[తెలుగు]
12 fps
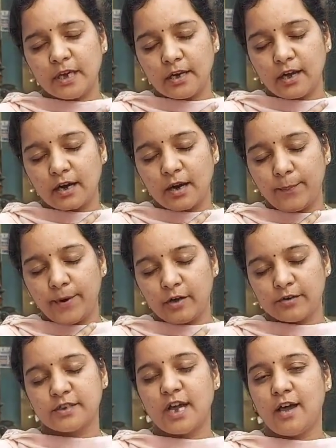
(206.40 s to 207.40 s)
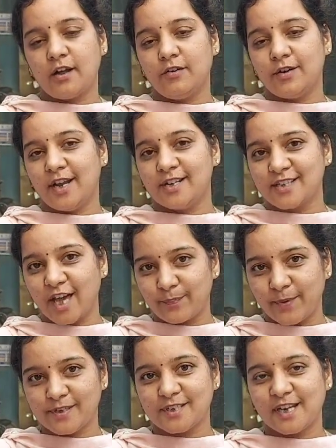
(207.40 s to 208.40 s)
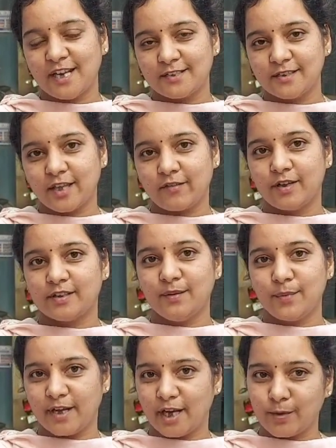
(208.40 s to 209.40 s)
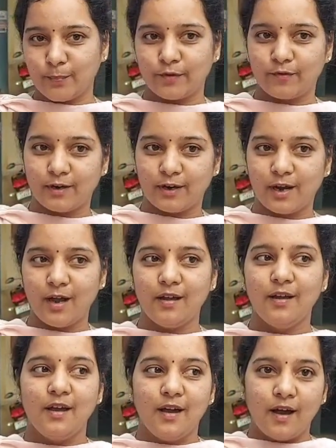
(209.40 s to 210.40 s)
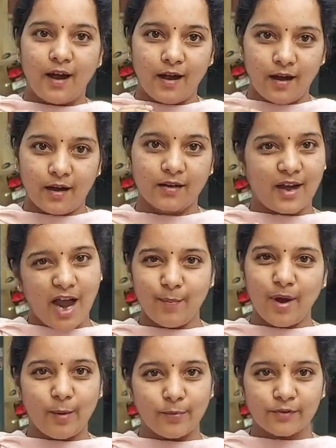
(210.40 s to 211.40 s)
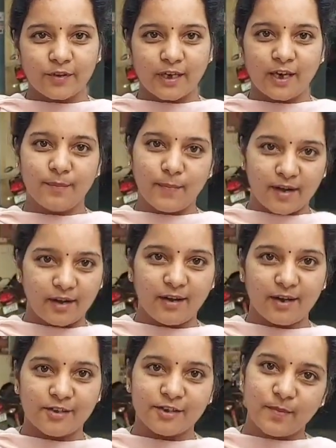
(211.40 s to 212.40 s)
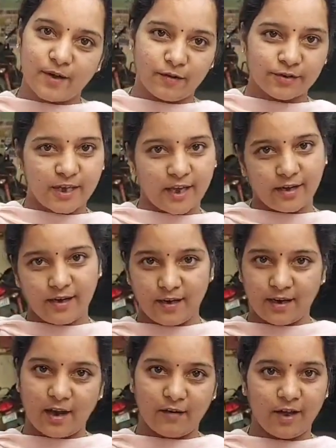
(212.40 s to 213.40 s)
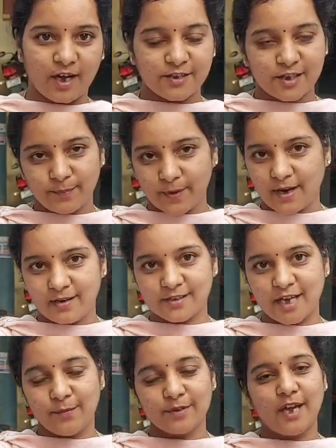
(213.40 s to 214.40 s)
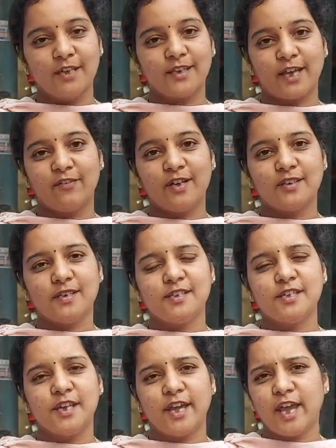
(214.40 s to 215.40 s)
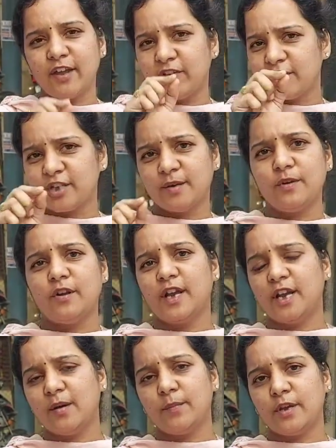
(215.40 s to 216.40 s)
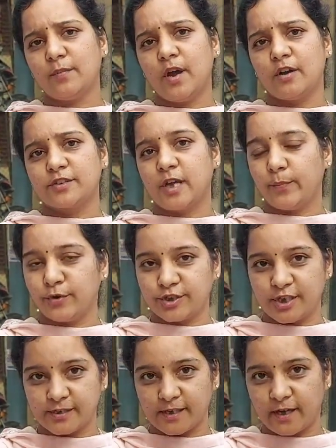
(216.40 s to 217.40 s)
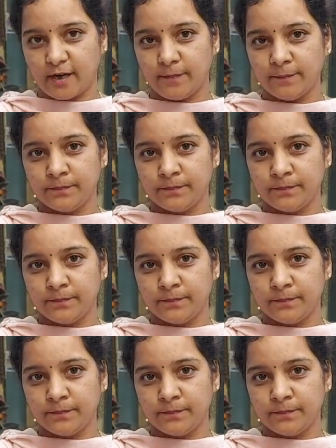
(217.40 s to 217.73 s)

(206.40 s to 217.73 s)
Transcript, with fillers: ఇలాగ పలుసార్లు నేను సర్పంచ్ గెలిచిన తర్వాత మర్యాదపూర్వకంగా గ్రామ అభివృద్ధికి మండలం నుంచి మనం ఒకసారి కలవాలని చెప్పి కలిసాము దాని తర్వాత నుంచి ఏ విషయంలోనైనా మీరు మాకు సపోర్ట్ చేశారా